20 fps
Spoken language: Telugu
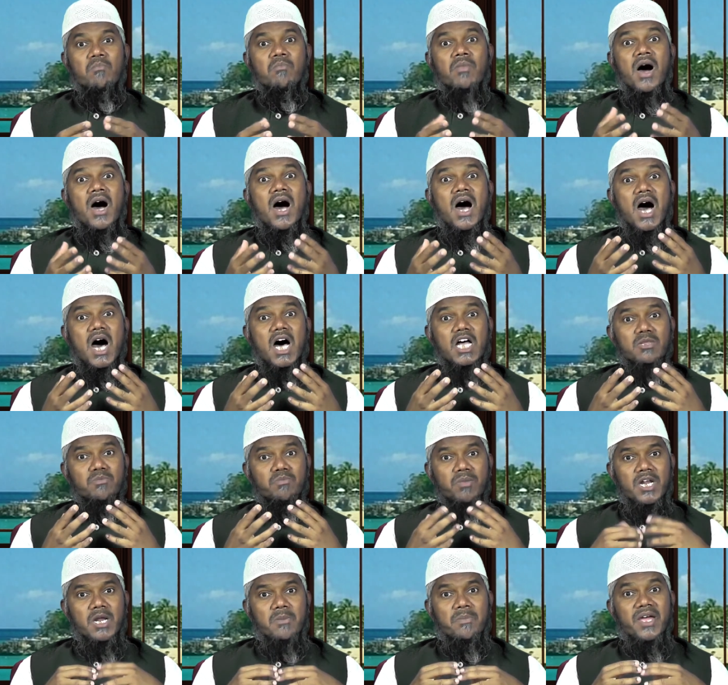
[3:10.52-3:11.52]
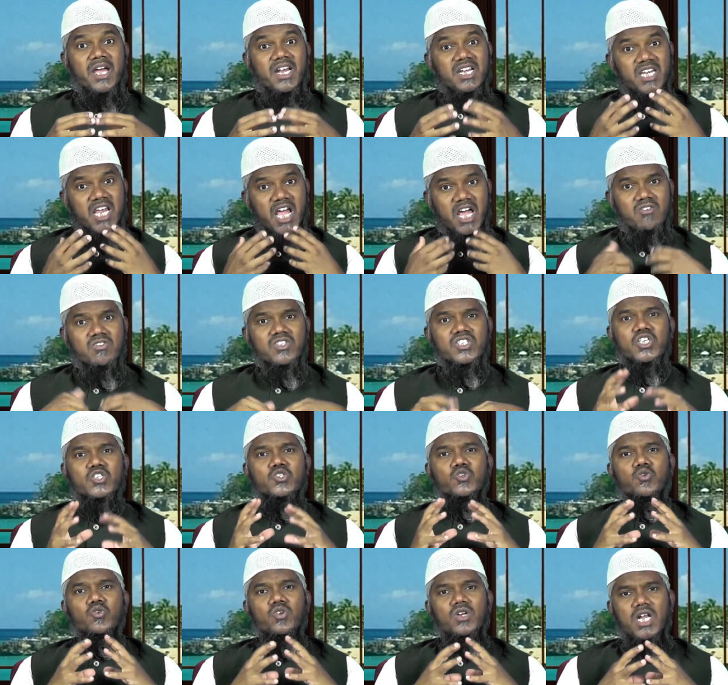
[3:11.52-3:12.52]
మా ఆత్మలపై అన్యాయం
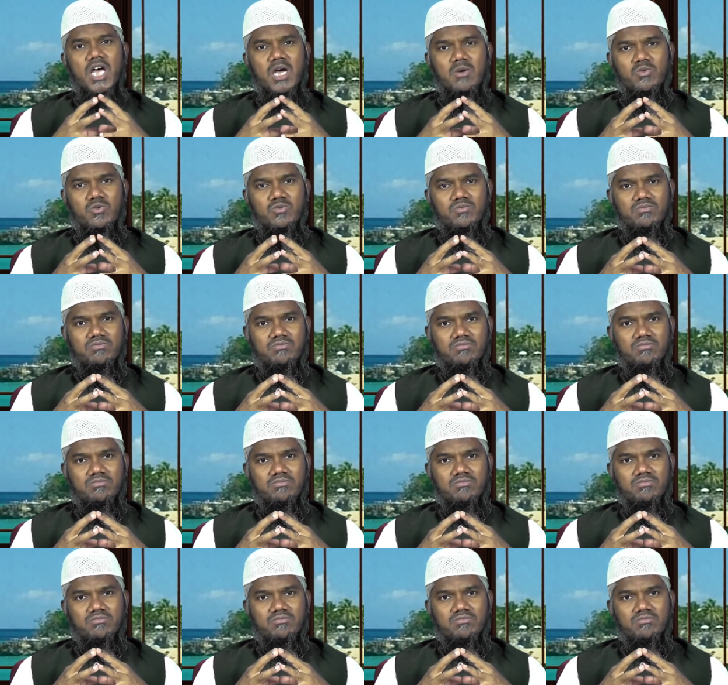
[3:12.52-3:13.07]
చేసుకున్నాము